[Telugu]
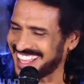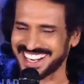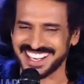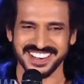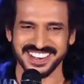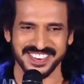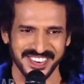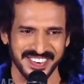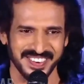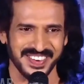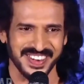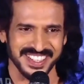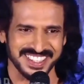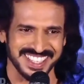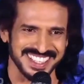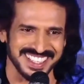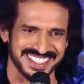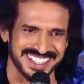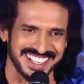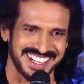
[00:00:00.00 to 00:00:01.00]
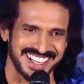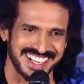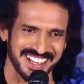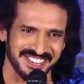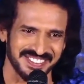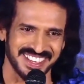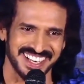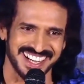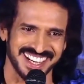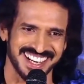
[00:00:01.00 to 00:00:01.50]
డైరీ హోమ్ వచ్చేస్తాను
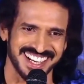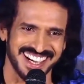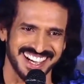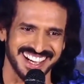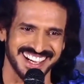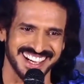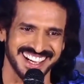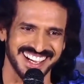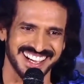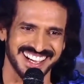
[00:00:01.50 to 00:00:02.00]
డెఫినెట్గా